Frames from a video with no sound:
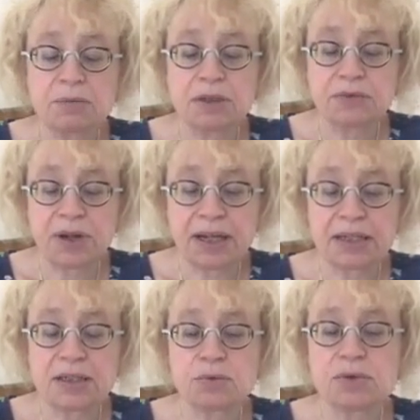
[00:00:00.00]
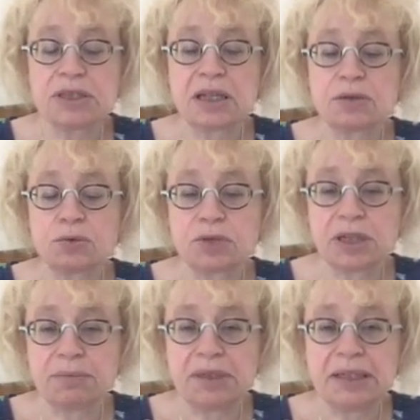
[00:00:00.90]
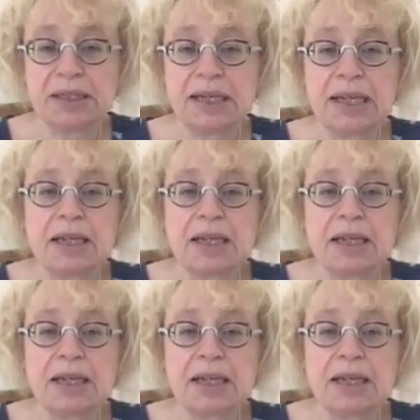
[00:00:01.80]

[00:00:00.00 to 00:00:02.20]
mit Flyern zugesandt und Termine